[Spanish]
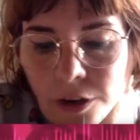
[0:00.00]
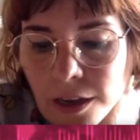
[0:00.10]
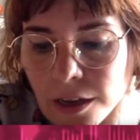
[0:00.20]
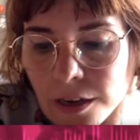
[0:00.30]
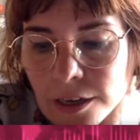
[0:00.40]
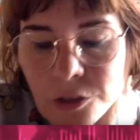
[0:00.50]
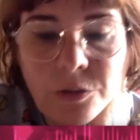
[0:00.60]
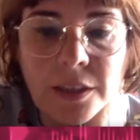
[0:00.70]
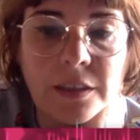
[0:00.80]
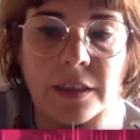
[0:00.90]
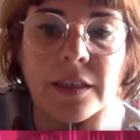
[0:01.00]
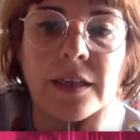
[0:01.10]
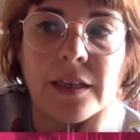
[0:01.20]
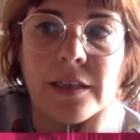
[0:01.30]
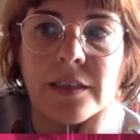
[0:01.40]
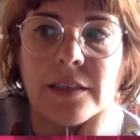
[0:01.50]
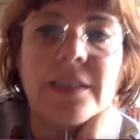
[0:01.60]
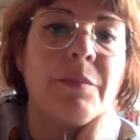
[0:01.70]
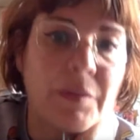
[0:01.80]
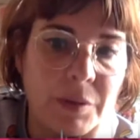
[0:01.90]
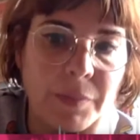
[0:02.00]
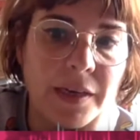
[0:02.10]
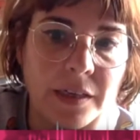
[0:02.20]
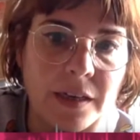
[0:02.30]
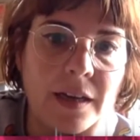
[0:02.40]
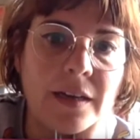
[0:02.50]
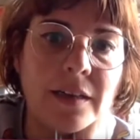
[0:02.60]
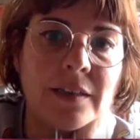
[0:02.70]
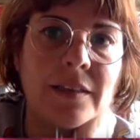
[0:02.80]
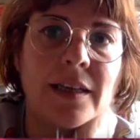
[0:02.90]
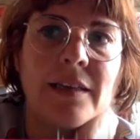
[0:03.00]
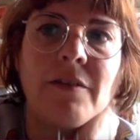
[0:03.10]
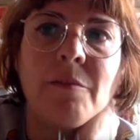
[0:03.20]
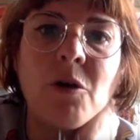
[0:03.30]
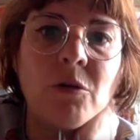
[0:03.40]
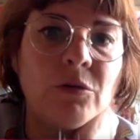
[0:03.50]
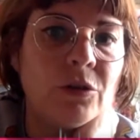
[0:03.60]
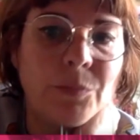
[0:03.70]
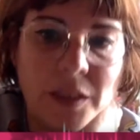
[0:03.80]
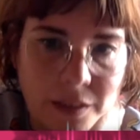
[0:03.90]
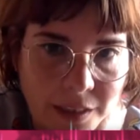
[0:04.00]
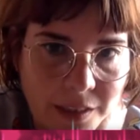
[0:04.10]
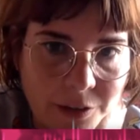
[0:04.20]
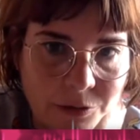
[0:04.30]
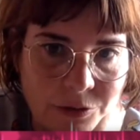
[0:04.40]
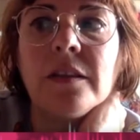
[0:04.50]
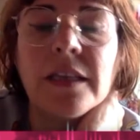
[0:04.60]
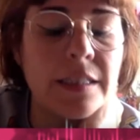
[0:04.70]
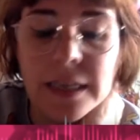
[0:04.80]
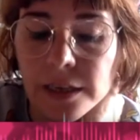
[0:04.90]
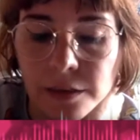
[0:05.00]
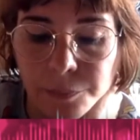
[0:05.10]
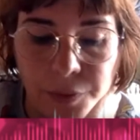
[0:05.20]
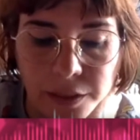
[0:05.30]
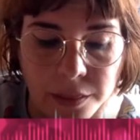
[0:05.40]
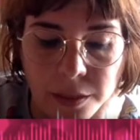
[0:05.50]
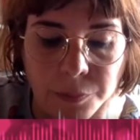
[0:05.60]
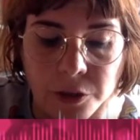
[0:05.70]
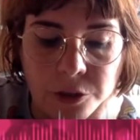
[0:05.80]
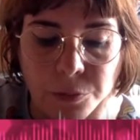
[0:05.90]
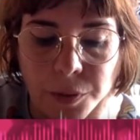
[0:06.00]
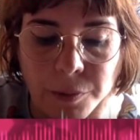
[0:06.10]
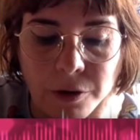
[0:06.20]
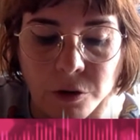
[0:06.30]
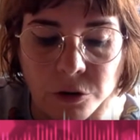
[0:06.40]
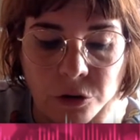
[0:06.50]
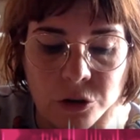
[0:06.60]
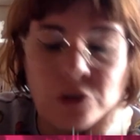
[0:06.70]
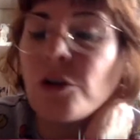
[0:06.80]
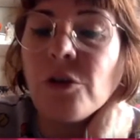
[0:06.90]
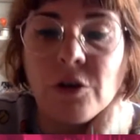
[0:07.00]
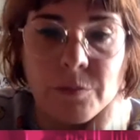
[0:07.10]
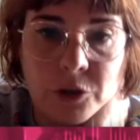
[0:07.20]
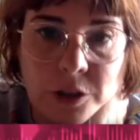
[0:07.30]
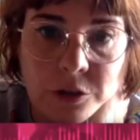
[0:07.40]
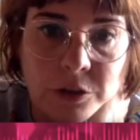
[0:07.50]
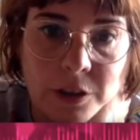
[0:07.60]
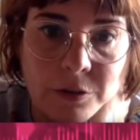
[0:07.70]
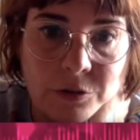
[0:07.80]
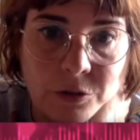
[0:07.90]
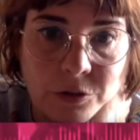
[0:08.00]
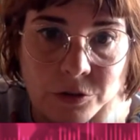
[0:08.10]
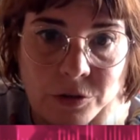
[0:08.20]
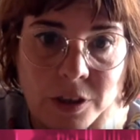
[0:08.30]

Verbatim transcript: la, suerte de que Chema, mi pareja, de que llevamos juntos 20 años, desde el principio de sus primeros cortos, todo lo hemos hecho entre los dos.